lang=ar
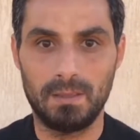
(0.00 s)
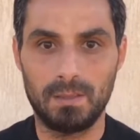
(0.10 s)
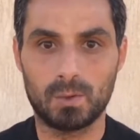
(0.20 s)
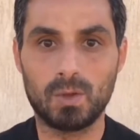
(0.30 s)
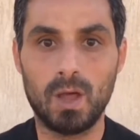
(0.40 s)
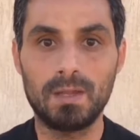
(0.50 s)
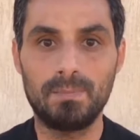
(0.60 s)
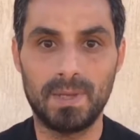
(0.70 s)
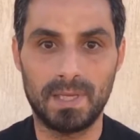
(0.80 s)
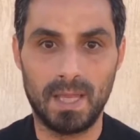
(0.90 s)

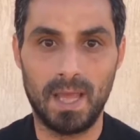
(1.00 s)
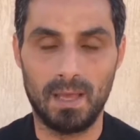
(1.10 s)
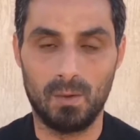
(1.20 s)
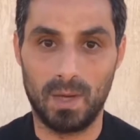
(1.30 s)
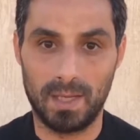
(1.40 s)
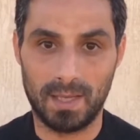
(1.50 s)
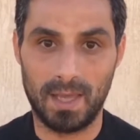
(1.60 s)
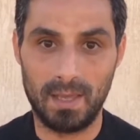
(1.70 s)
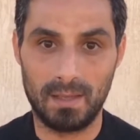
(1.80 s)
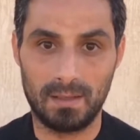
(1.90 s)
يطالب بإنهاء
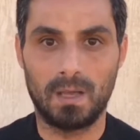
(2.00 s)
وإلغاء